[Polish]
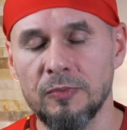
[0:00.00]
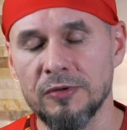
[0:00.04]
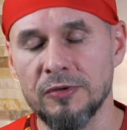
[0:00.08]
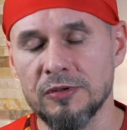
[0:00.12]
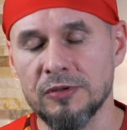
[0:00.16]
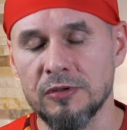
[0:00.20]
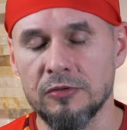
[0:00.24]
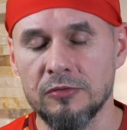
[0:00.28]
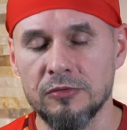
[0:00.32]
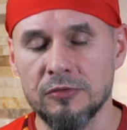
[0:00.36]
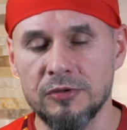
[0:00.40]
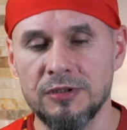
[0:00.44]

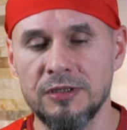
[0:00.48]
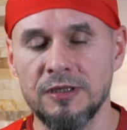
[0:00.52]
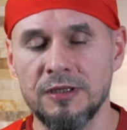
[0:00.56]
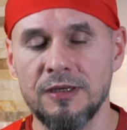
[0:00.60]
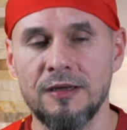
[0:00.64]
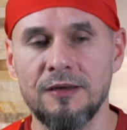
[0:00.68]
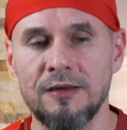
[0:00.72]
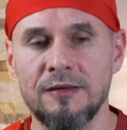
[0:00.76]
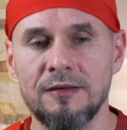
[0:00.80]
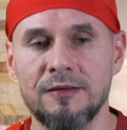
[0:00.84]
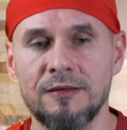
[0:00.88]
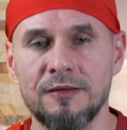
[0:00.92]
skrócie
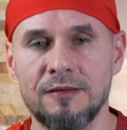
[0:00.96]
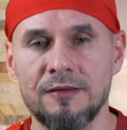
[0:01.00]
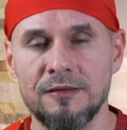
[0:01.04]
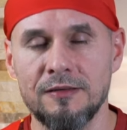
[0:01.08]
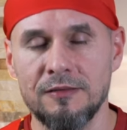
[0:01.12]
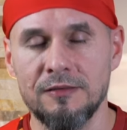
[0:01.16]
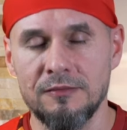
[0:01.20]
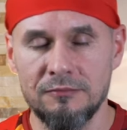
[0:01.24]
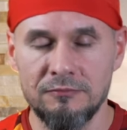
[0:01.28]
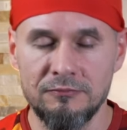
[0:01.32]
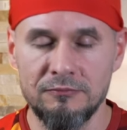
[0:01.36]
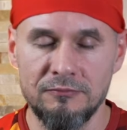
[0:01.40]
e,
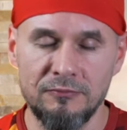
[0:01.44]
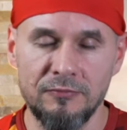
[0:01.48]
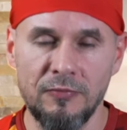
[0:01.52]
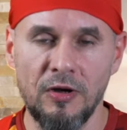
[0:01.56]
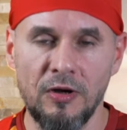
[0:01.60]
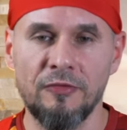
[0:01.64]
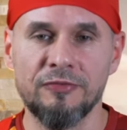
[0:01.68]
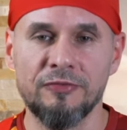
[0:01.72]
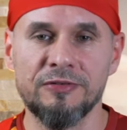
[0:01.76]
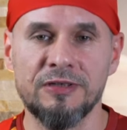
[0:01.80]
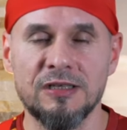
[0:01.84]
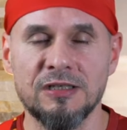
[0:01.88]

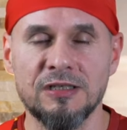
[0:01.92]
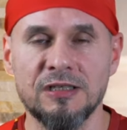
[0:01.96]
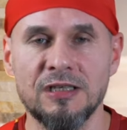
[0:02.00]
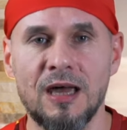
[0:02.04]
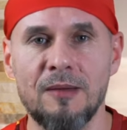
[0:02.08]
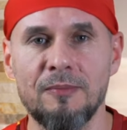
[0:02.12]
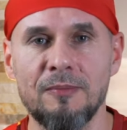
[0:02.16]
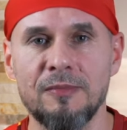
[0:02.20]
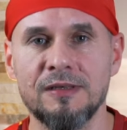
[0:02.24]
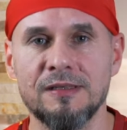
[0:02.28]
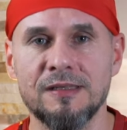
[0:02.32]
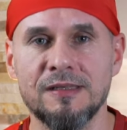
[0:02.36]

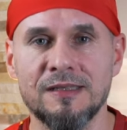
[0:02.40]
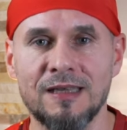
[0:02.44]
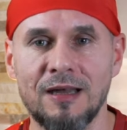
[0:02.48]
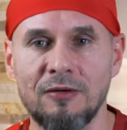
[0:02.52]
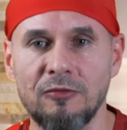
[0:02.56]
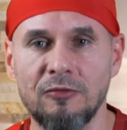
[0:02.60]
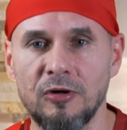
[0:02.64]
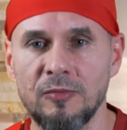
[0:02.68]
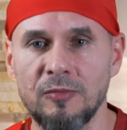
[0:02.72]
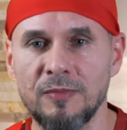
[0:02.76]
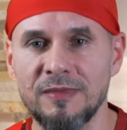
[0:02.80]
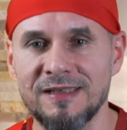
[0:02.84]
powtarzamy
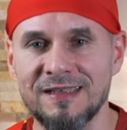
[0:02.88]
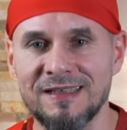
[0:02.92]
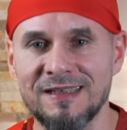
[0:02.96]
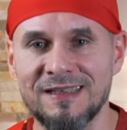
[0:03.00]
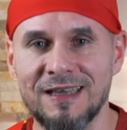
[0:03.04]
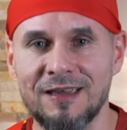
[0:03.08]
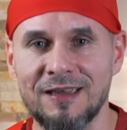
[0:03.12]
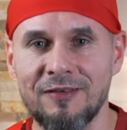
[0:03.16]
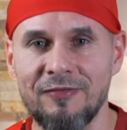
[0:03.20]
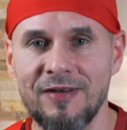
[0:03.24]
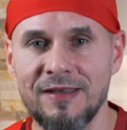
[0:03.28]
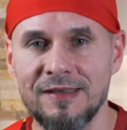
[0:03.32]
całą
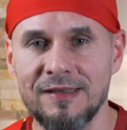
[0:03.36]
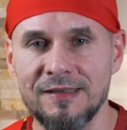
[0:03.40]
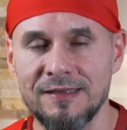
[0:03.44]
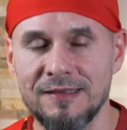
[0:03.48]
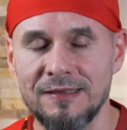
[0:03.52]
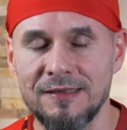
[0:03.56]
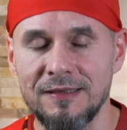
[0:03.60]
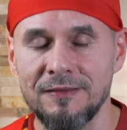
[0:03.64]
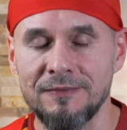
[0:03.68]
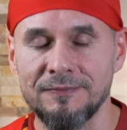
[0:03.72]
sekwencję.